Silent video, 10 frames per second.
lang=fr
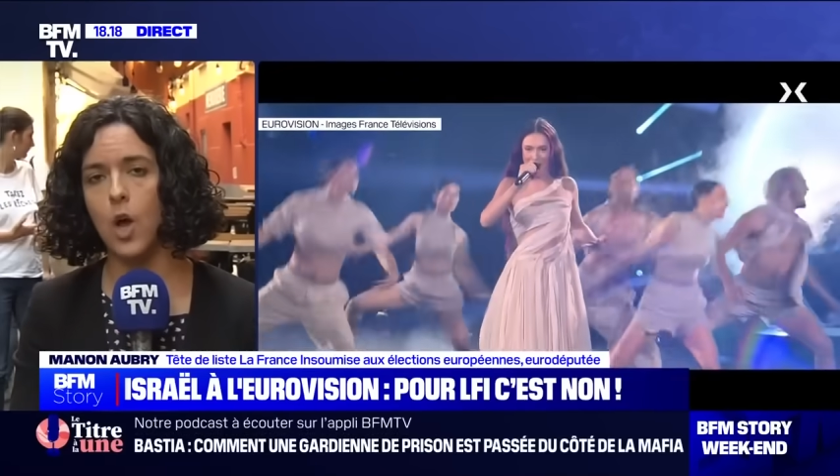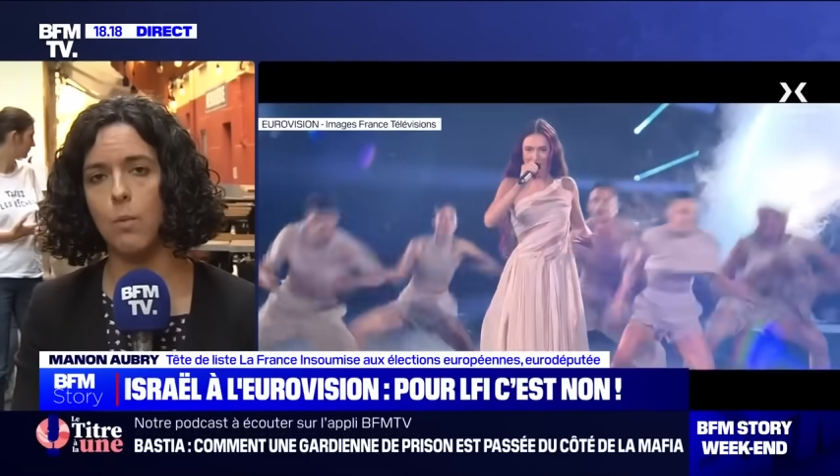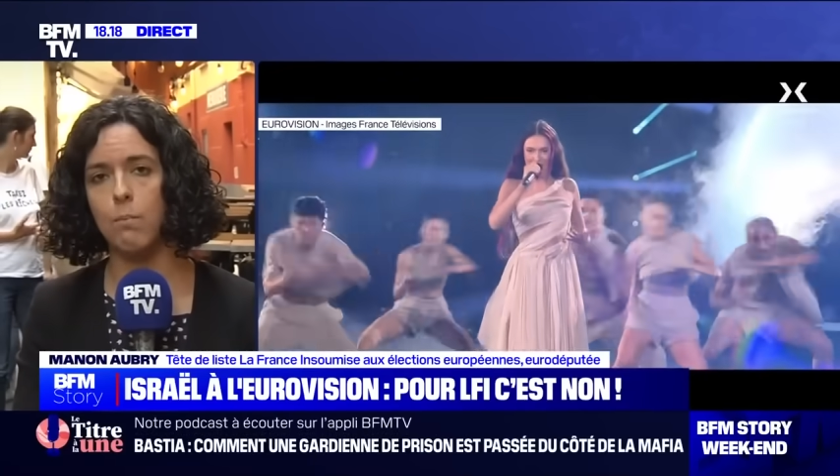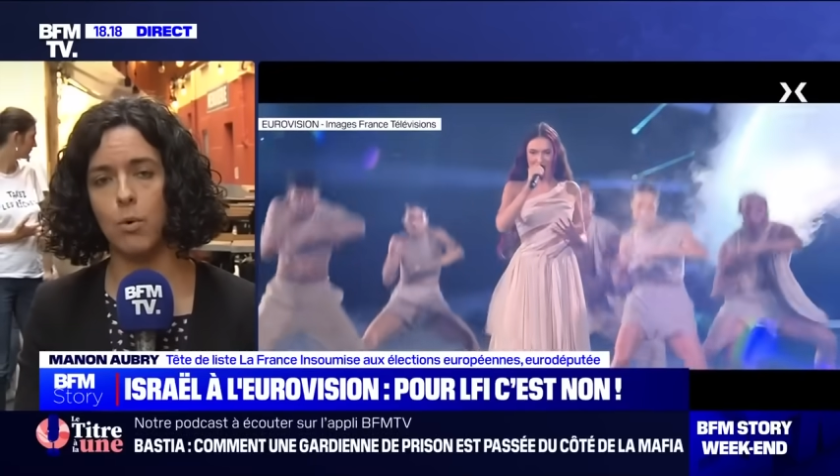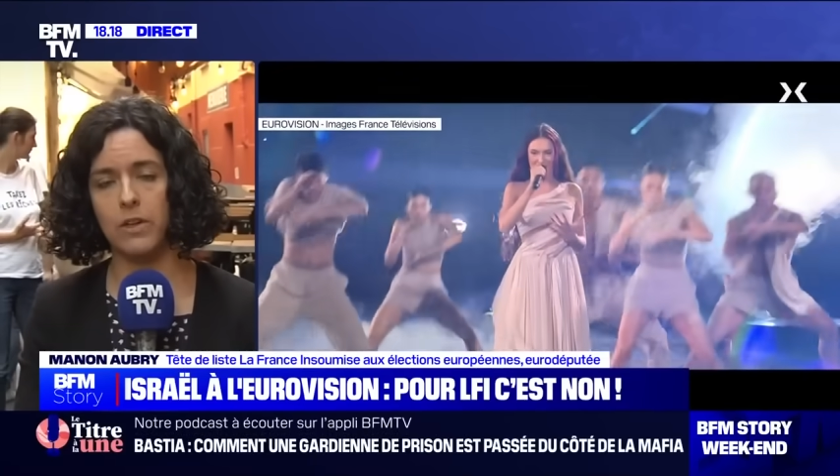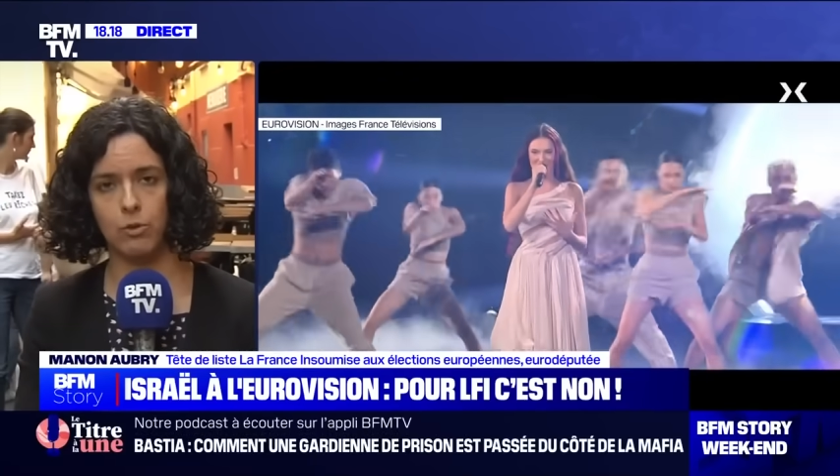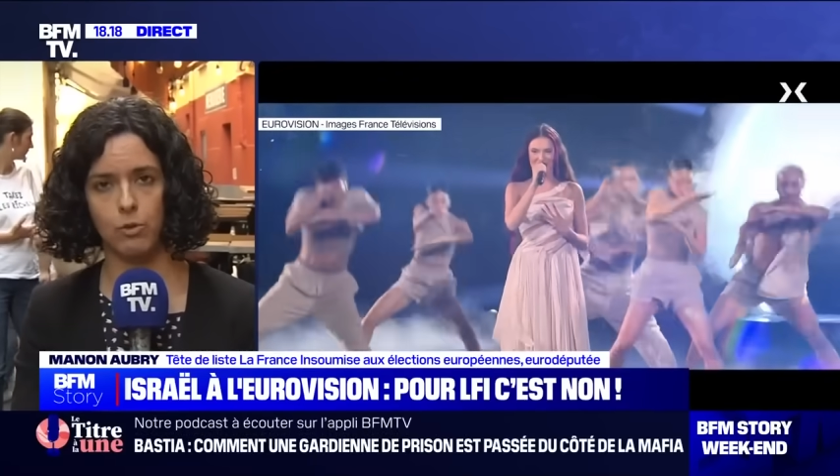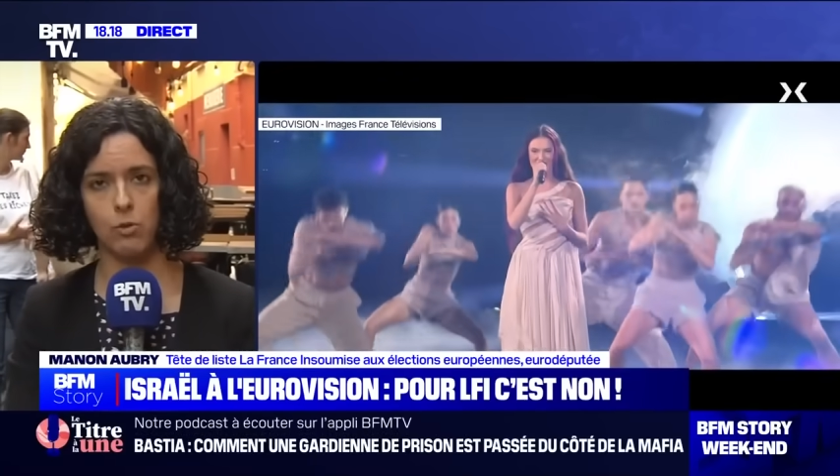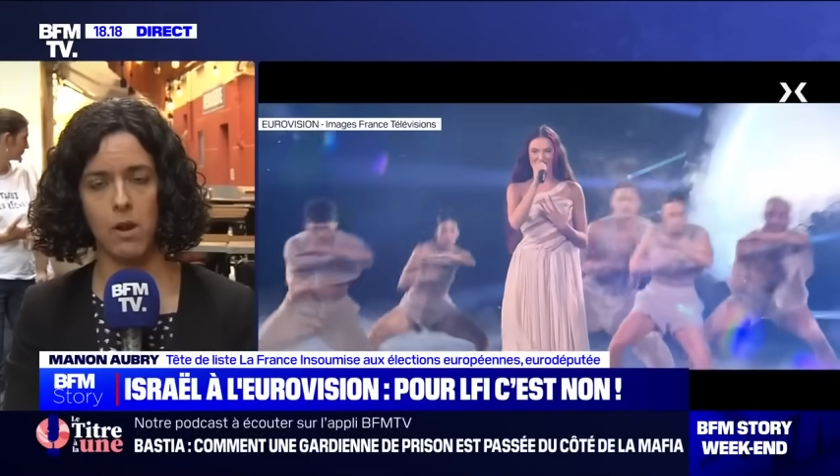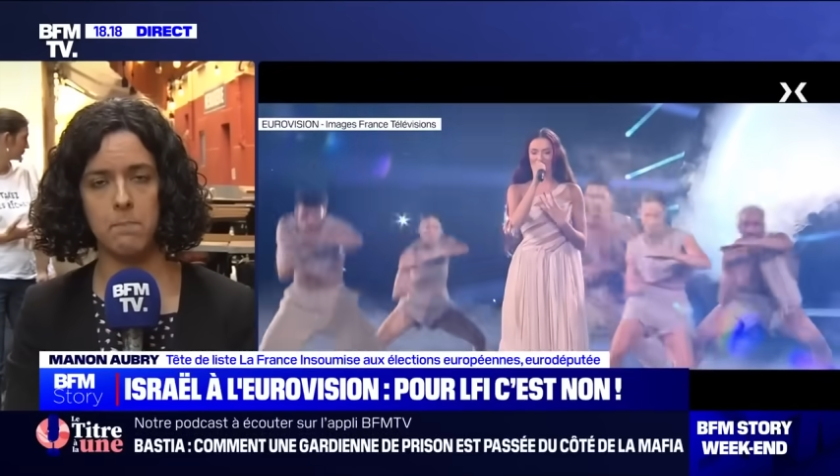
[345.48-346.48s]
pour les
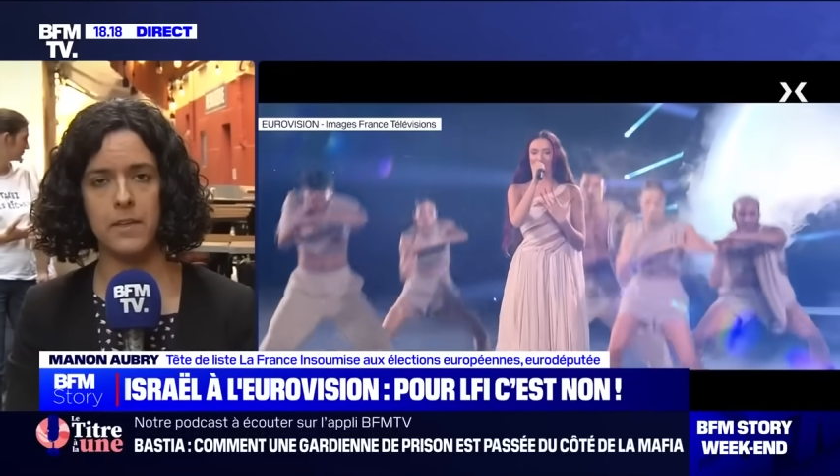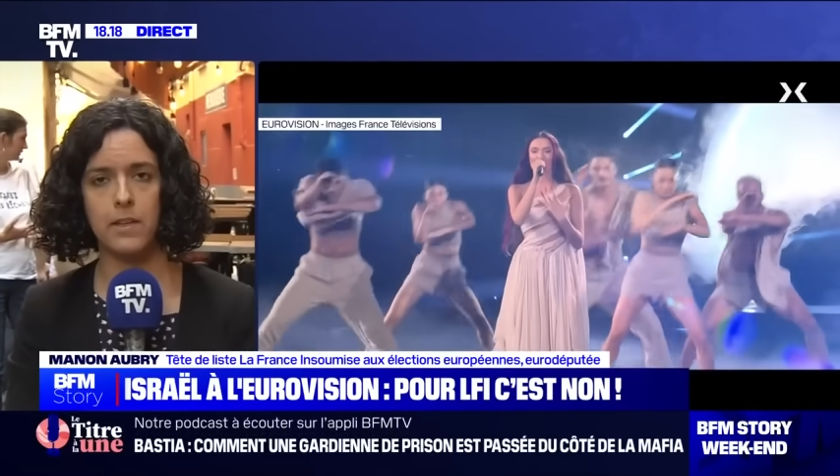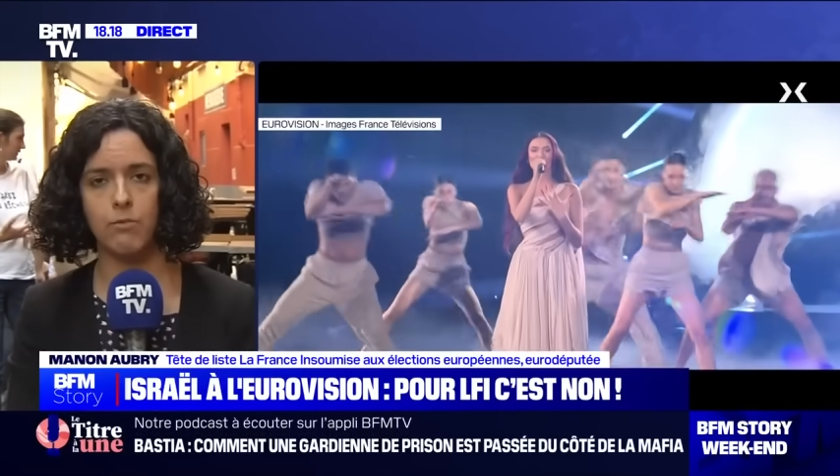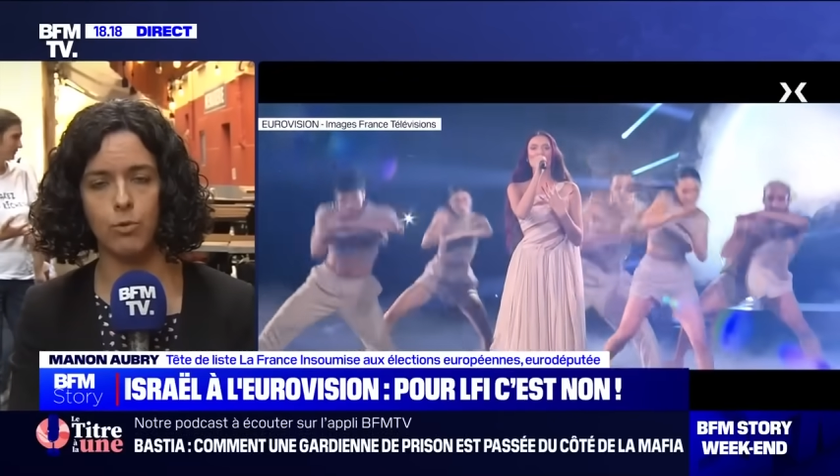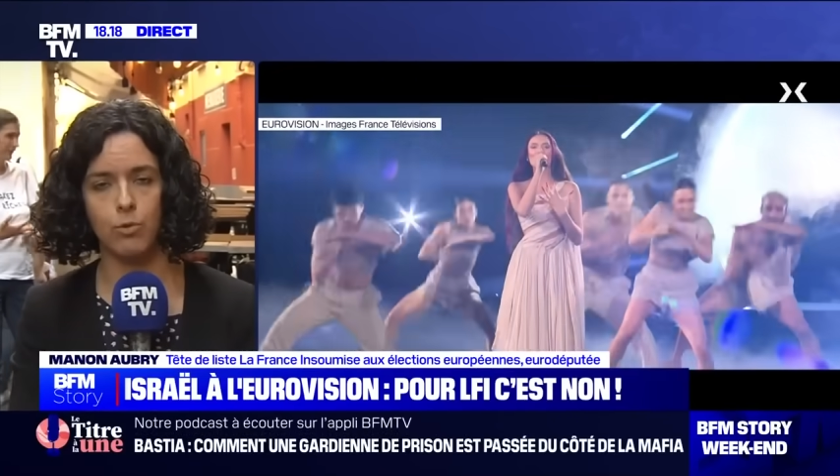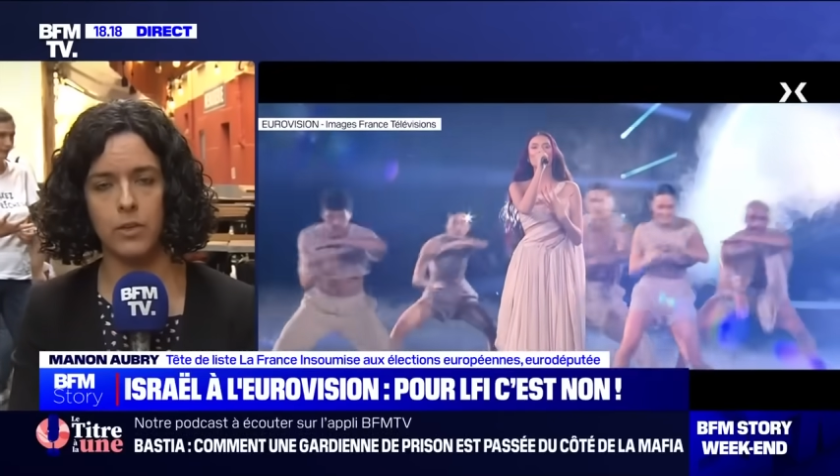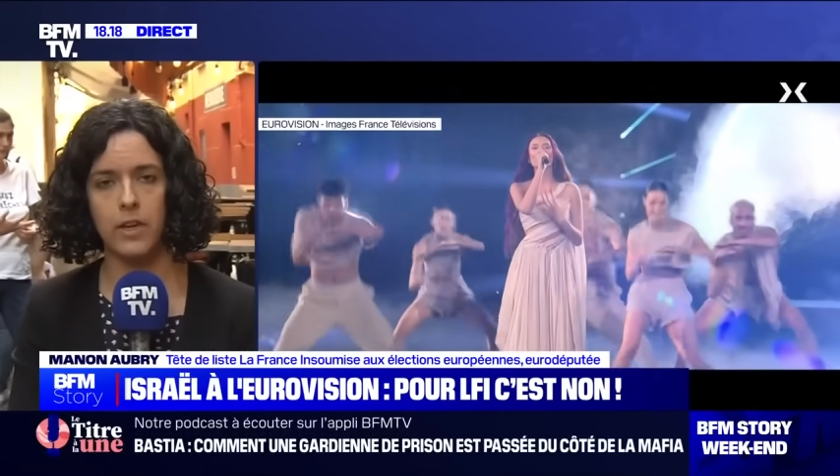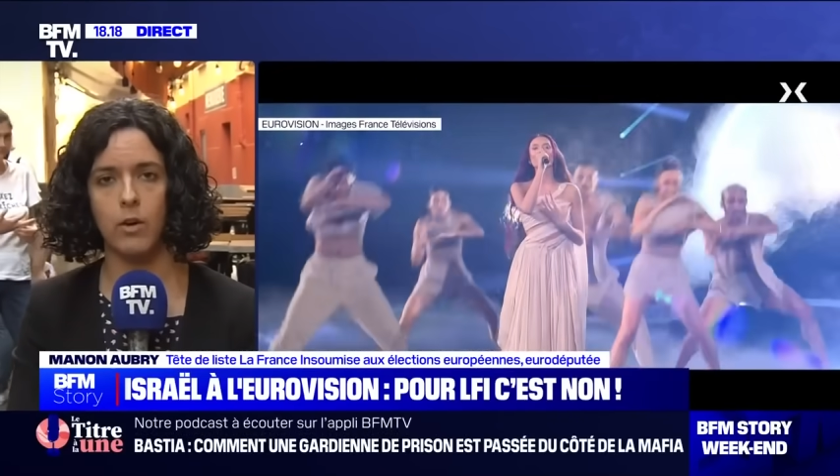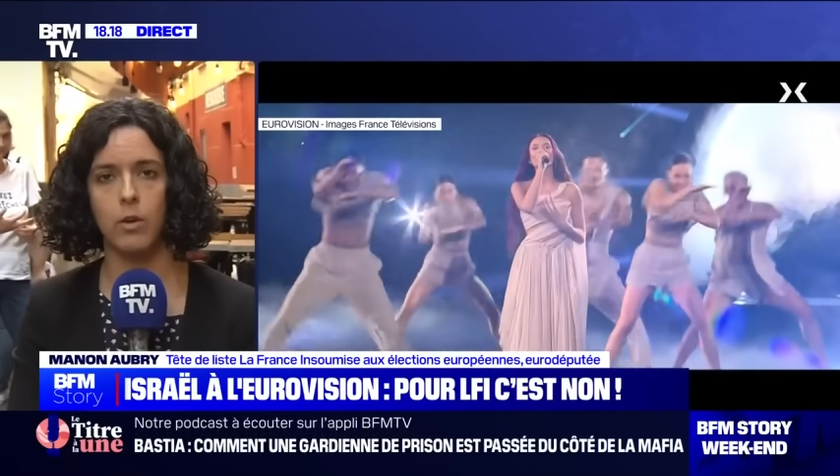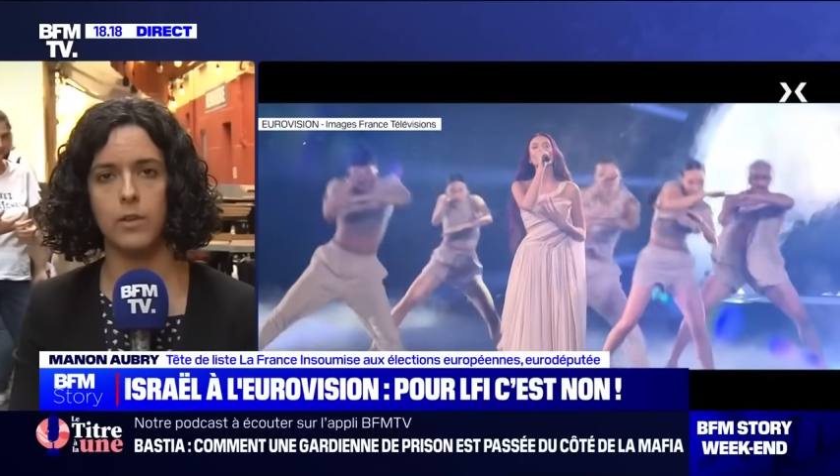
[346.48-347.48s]
Jeux olympiques qui vont
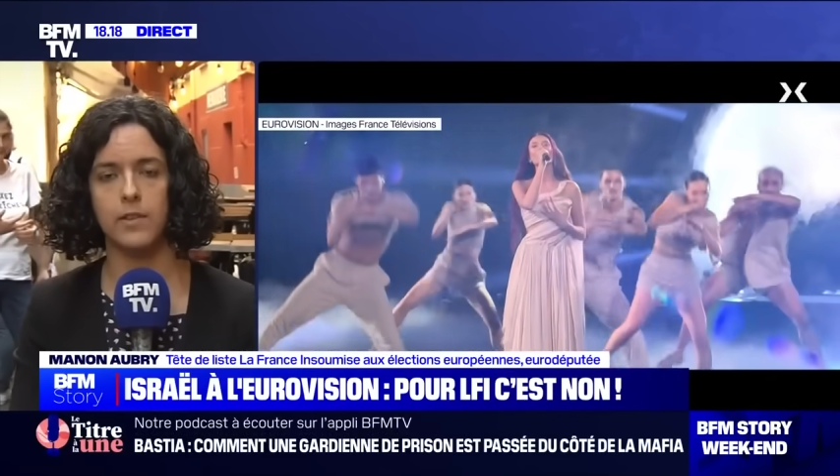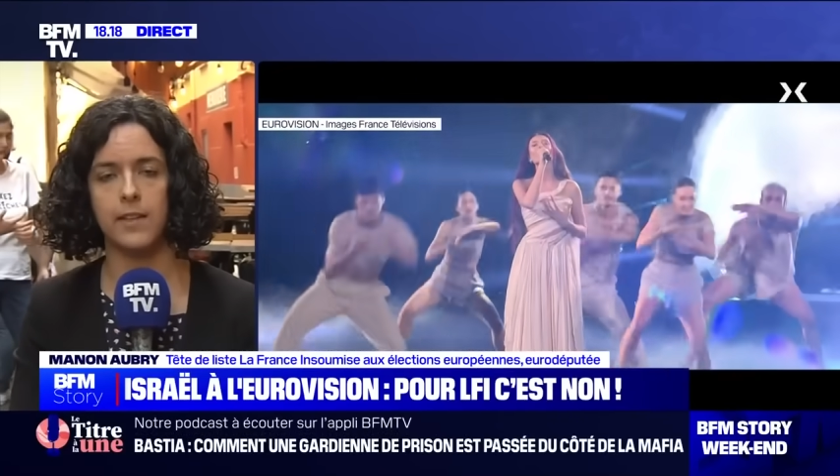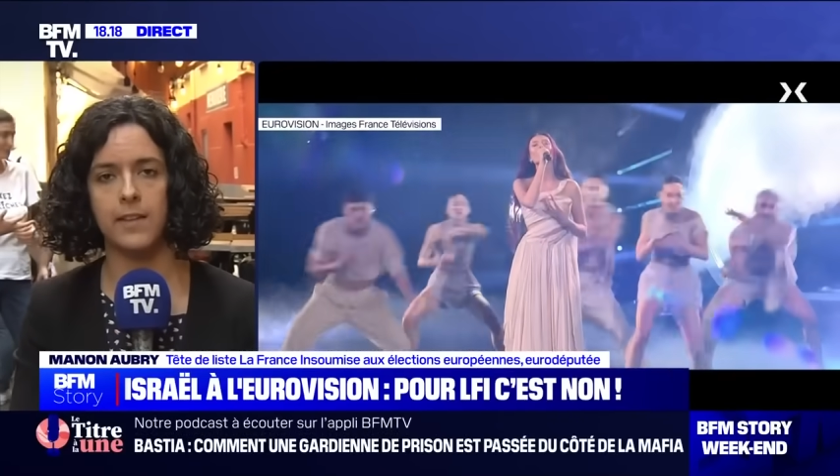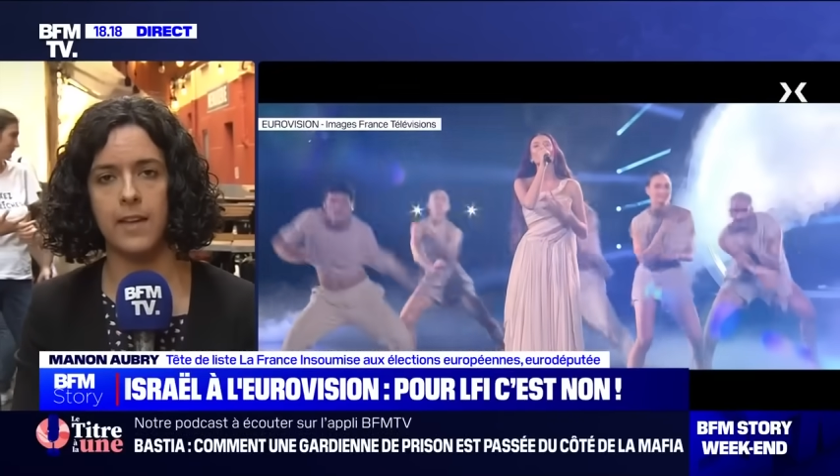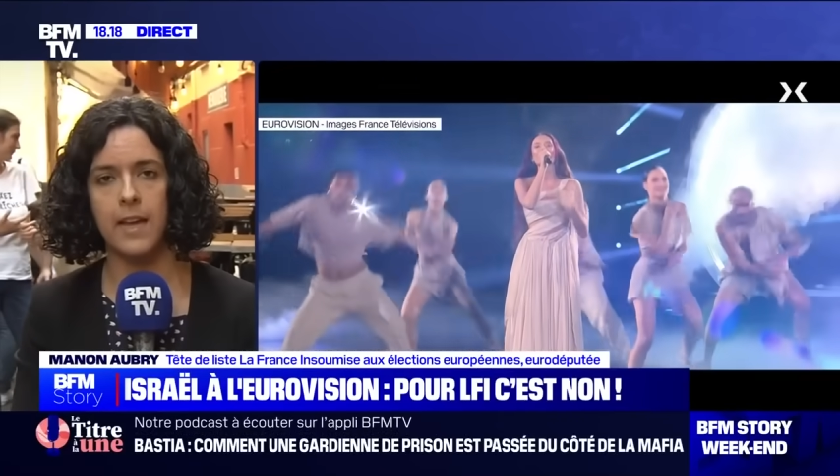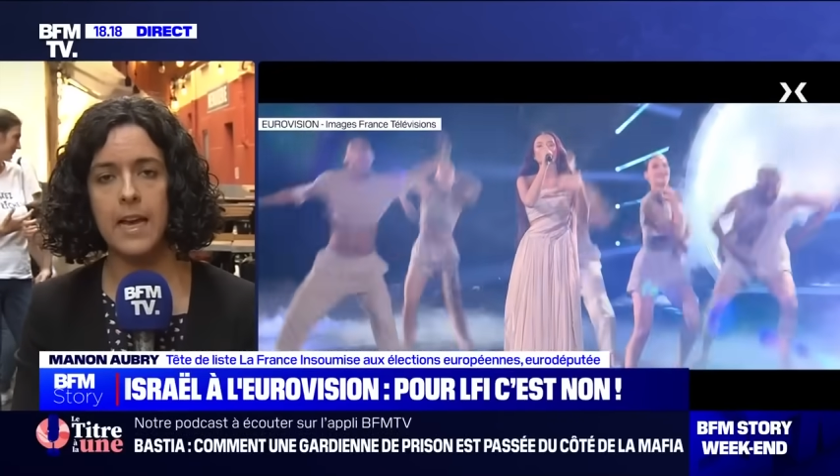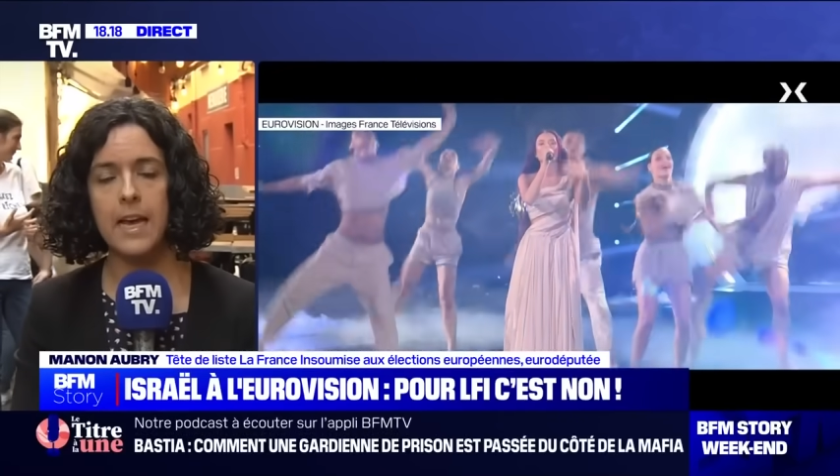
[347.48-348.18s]
tenir cette année.